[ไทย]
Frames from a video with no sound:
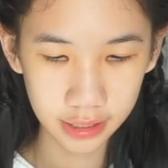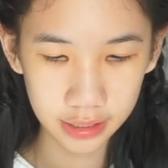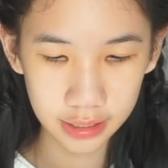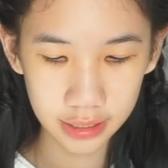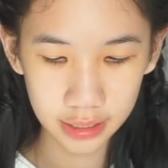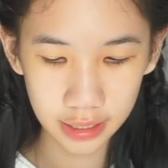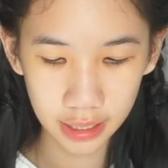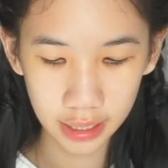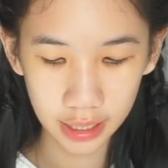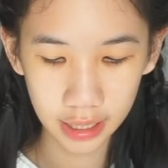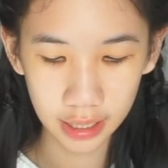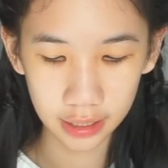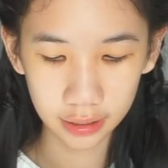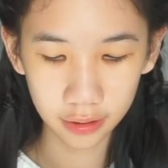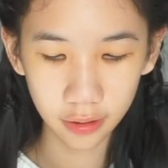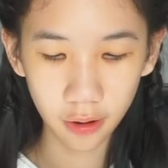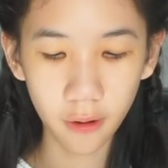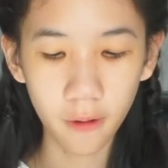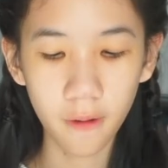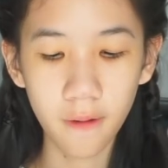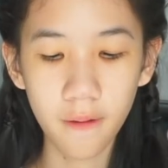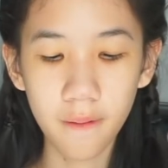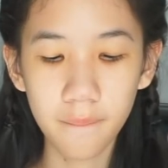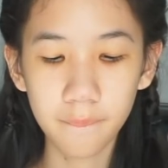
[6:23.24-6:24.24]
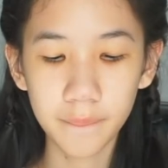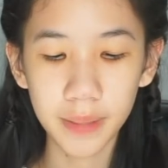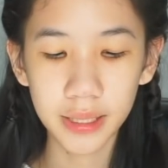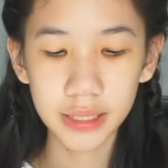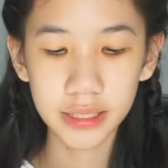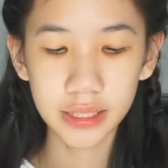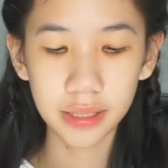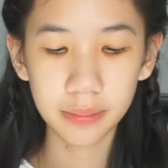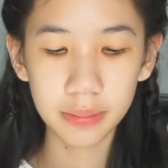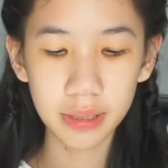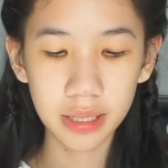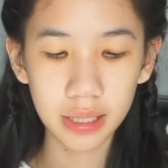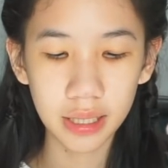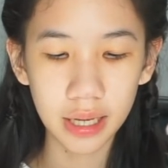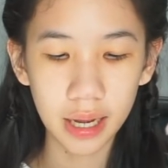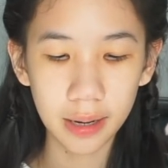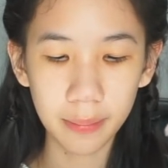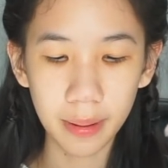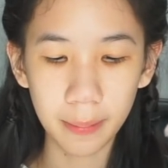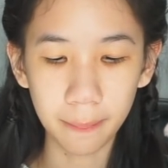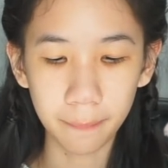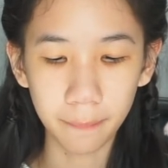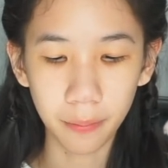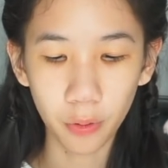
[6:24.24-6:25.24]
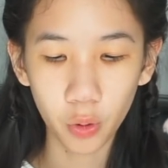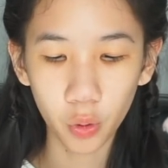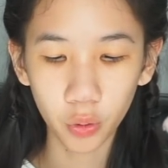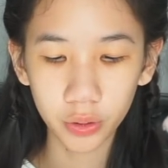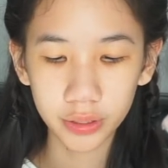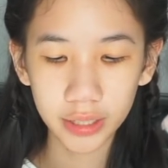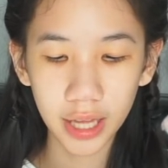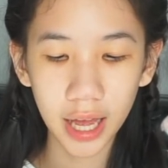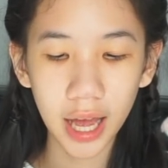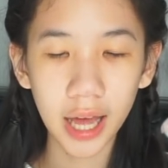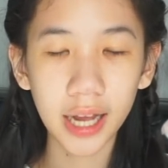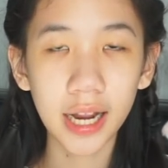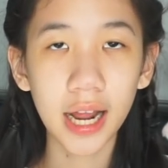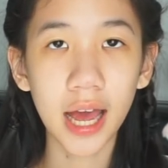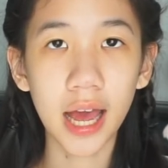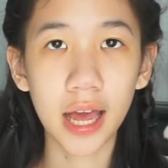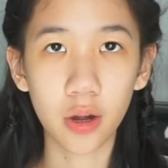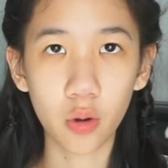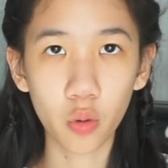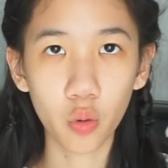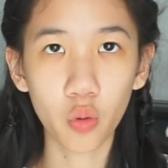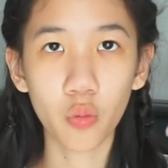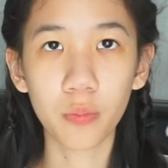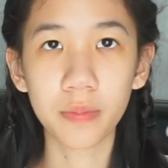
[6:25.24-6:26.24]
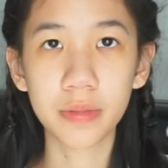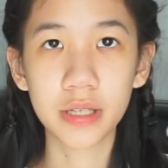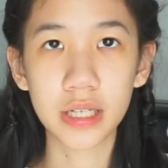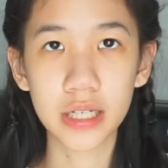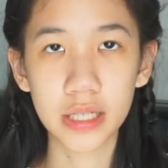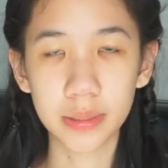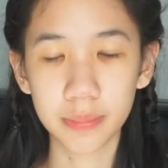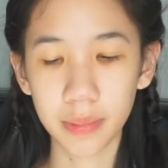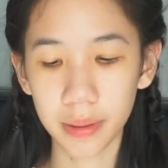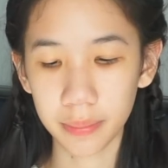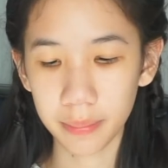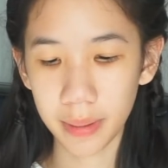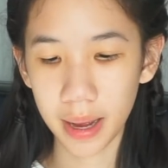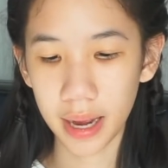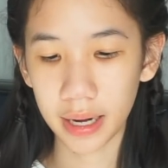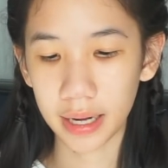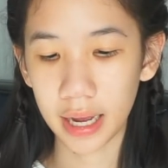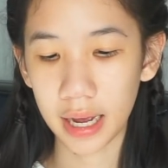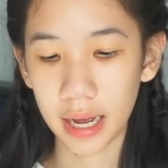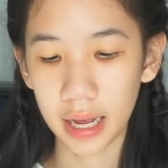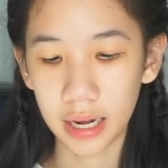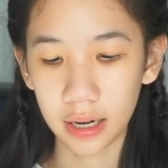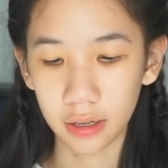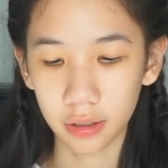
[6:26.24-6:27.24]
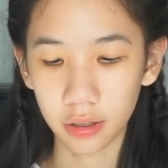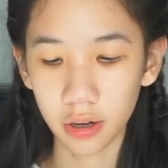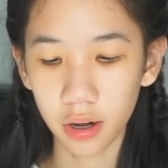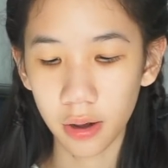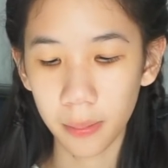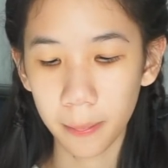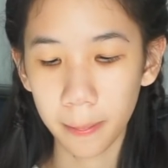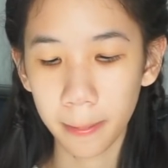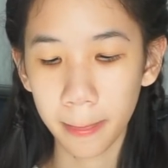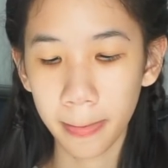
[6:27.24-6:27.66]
นี่นะคะ ก็มันจะมีการแบบโพสท่าถ่ายรูปเยอะมากๆนะคะ แล้วก็